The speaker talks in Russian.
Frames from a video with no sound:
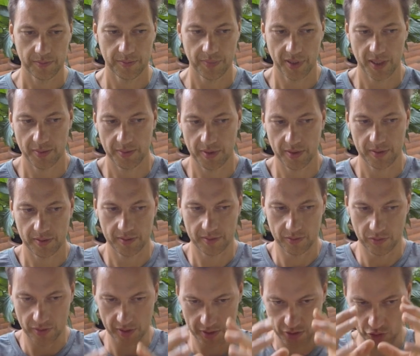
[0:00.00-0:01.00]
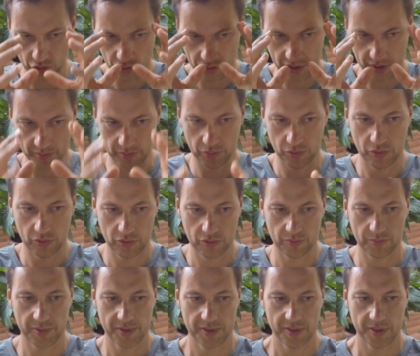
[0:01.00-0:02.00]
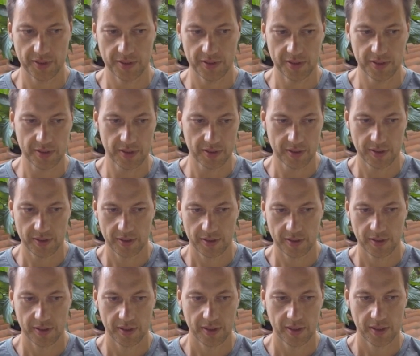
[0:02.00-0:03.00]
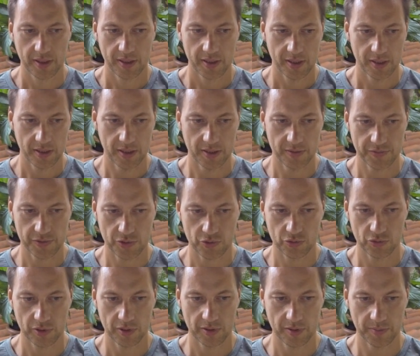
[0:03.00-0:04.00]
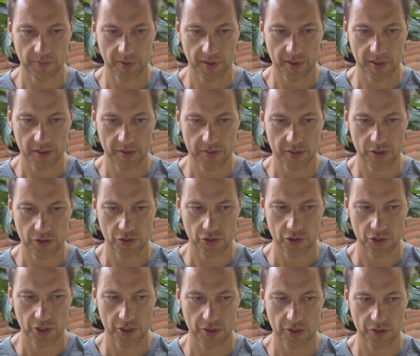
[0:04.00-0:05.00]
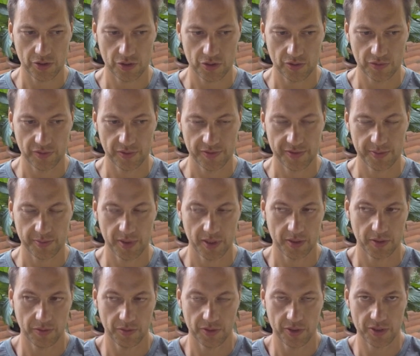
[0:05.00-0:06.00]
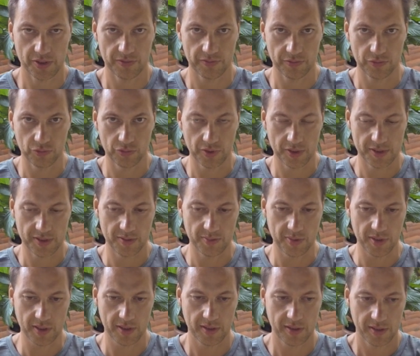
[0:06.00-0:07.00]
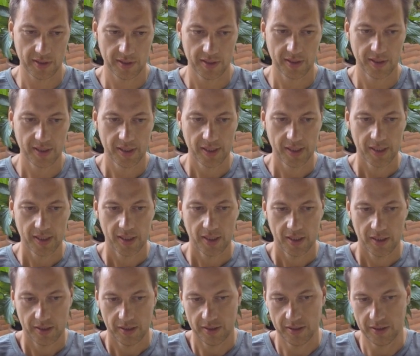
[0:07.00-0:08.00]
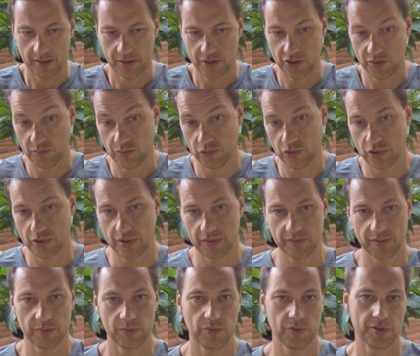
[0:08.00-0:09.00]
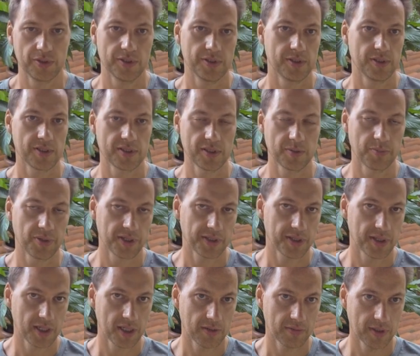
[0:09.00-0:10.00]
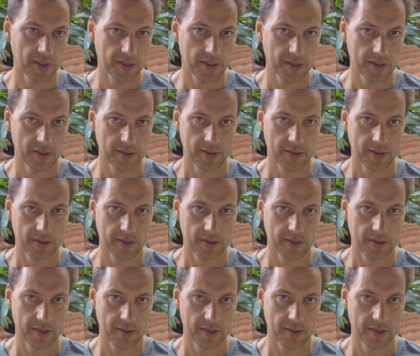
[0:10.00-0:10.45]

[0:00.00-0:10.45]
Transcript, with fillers: прямо у вас четко будет он посередине. И вскоре появится ощущение, что вы всматриваетесь внутрь себя. Э, чем больше вы будете, естественно, практиковать,